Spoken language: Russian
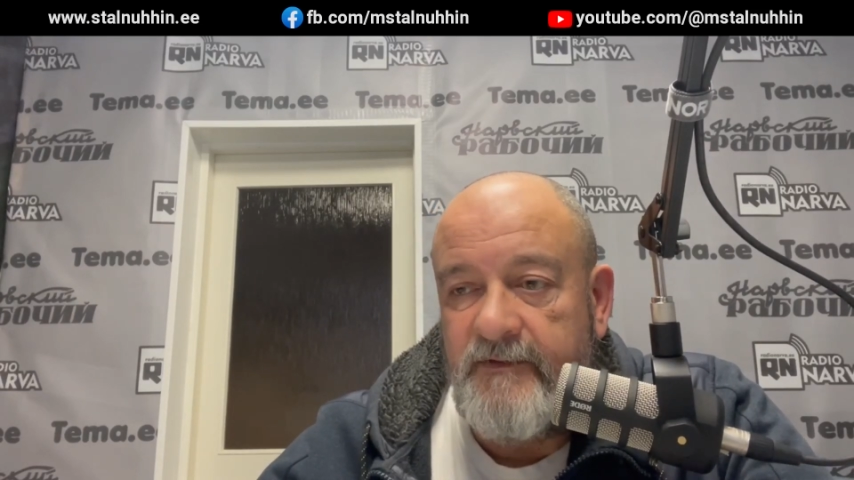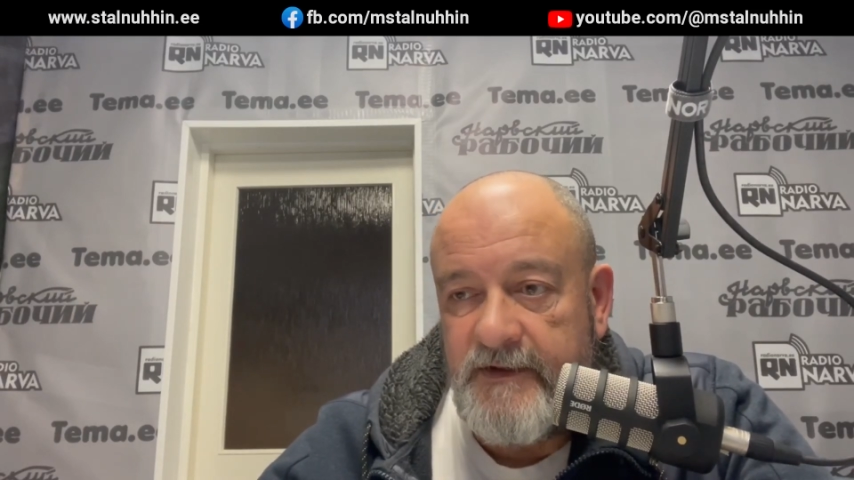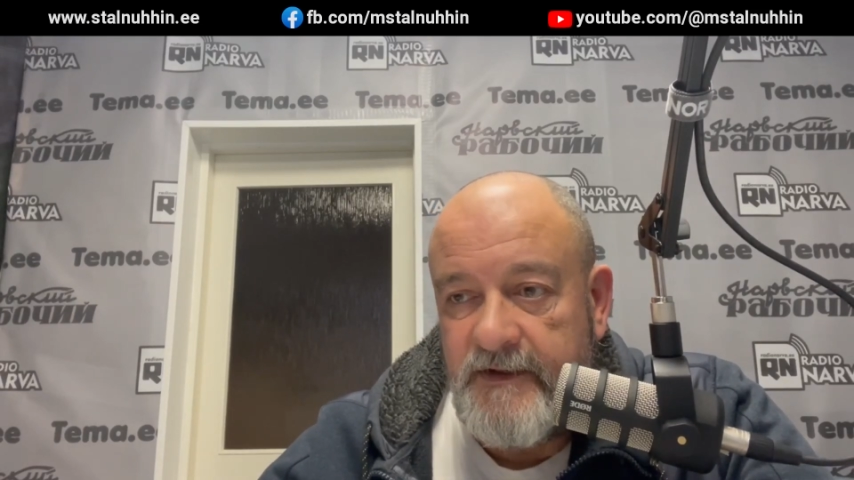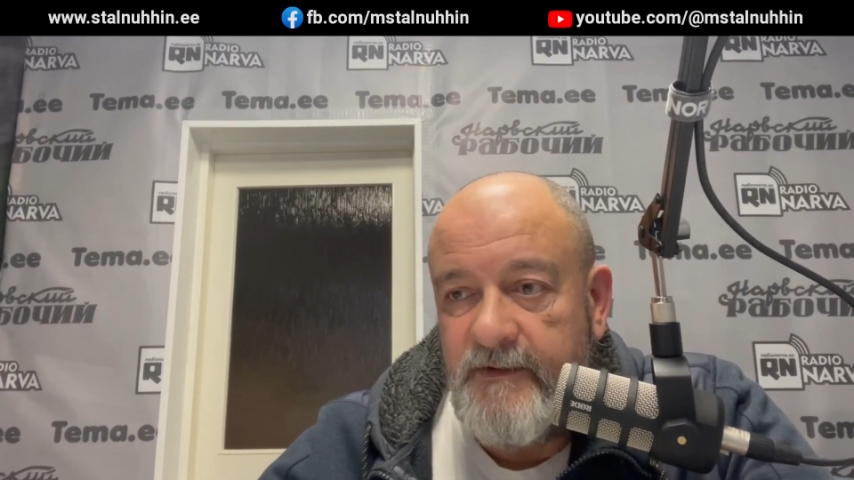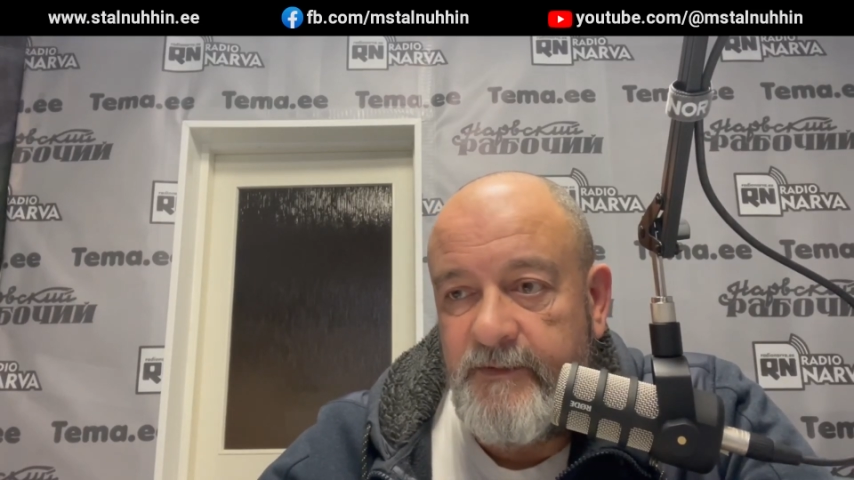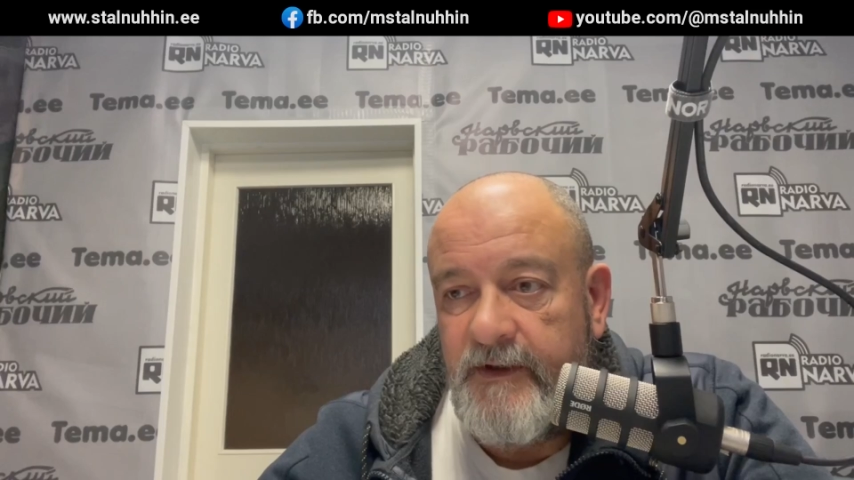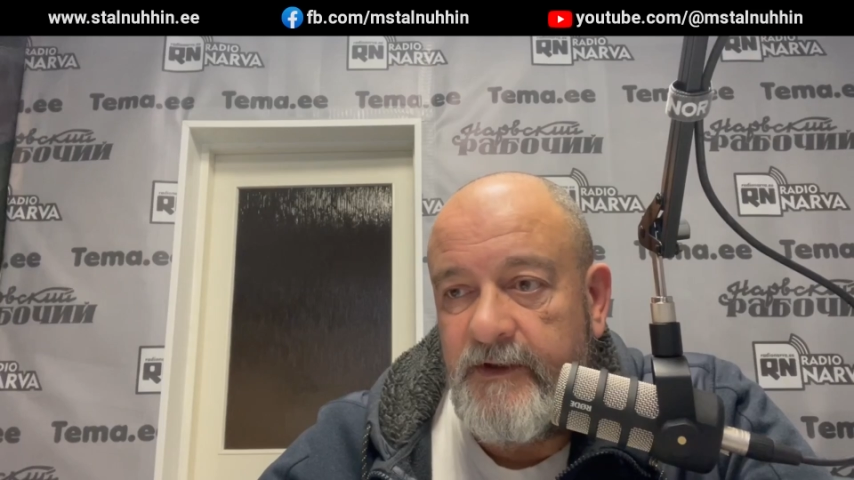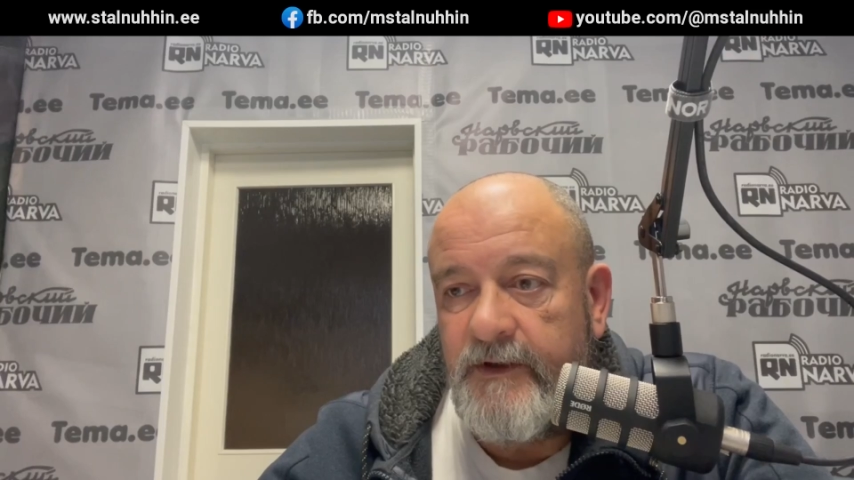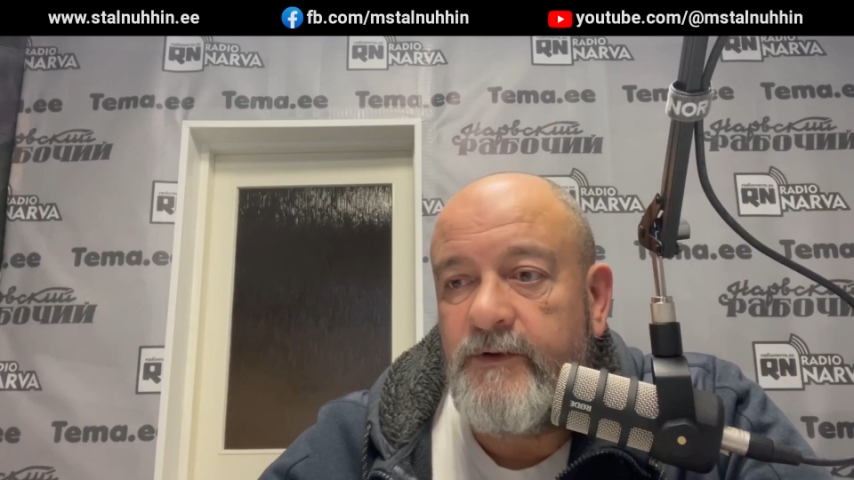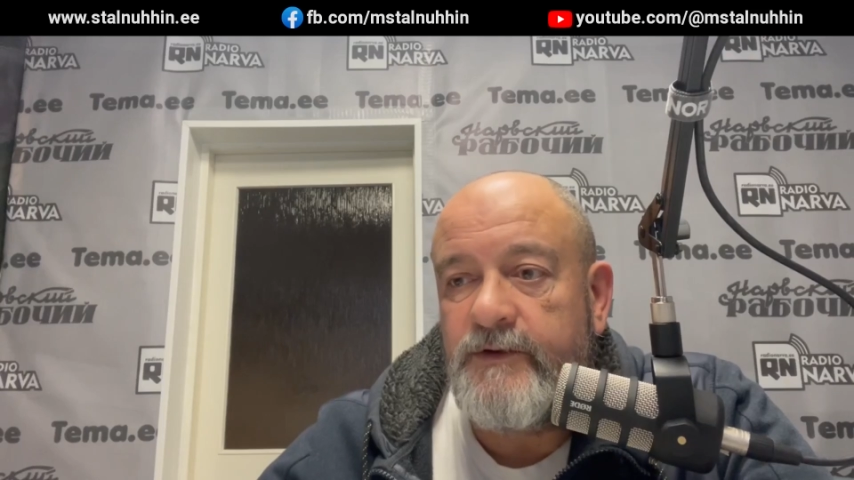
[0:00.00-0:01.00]

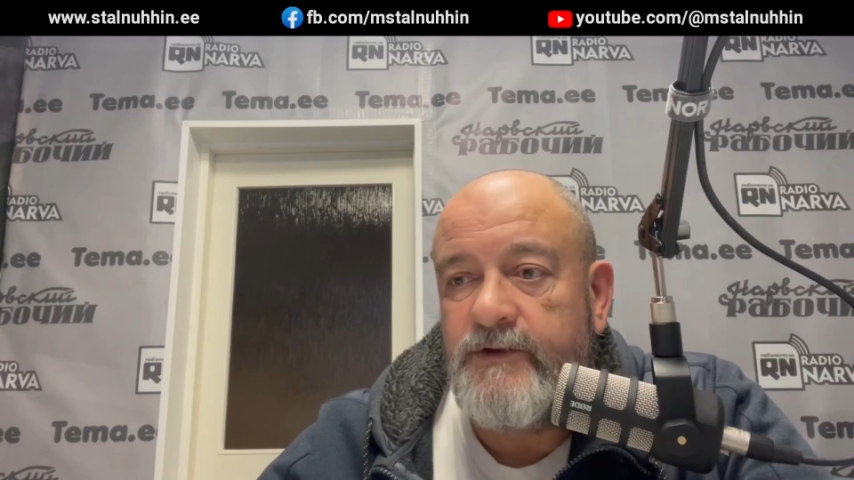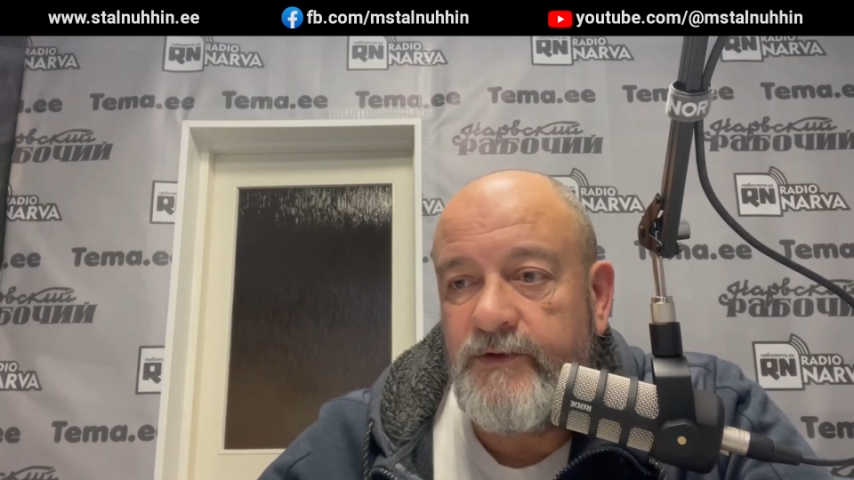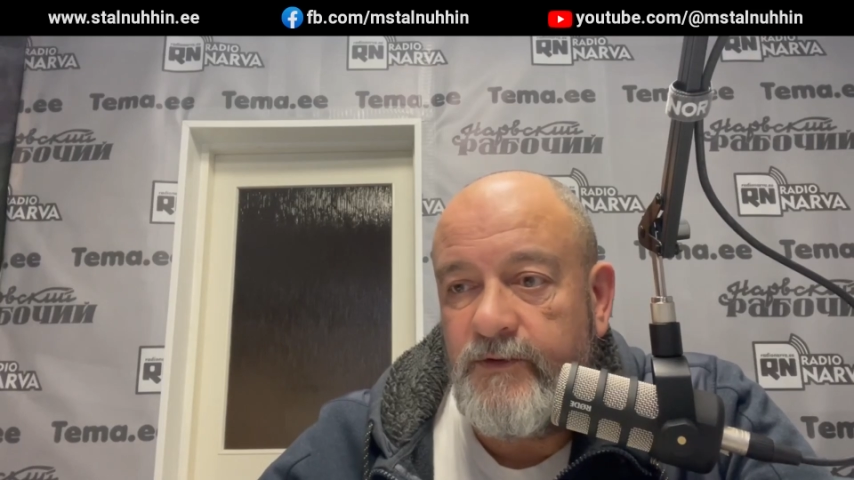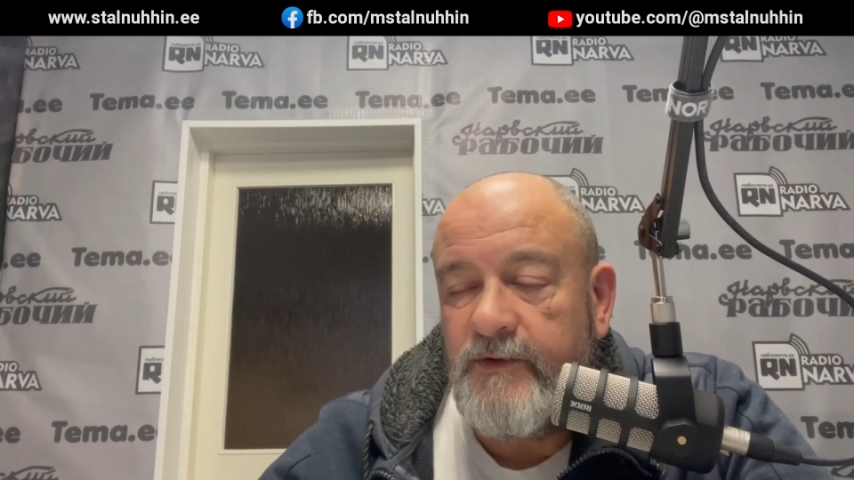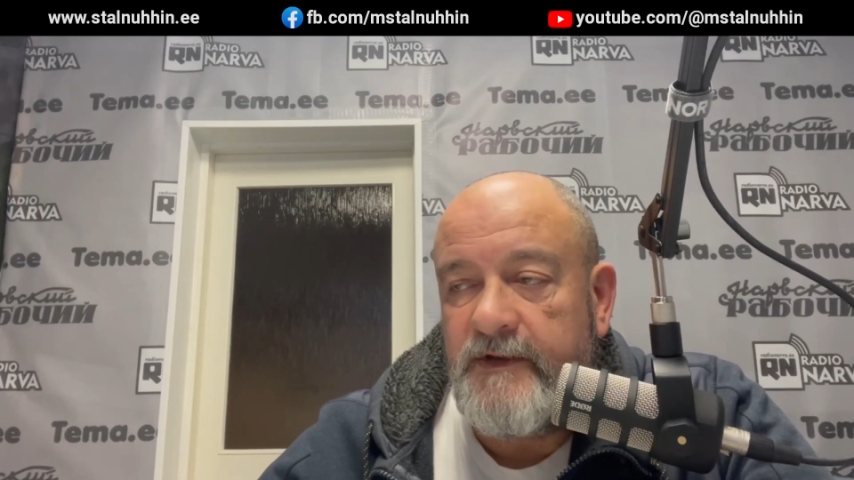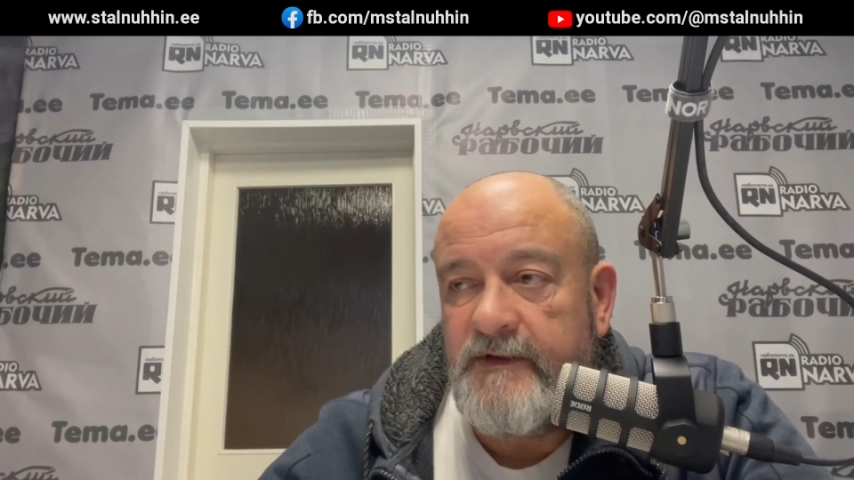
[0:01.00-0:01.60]
ошибках и хоть что-то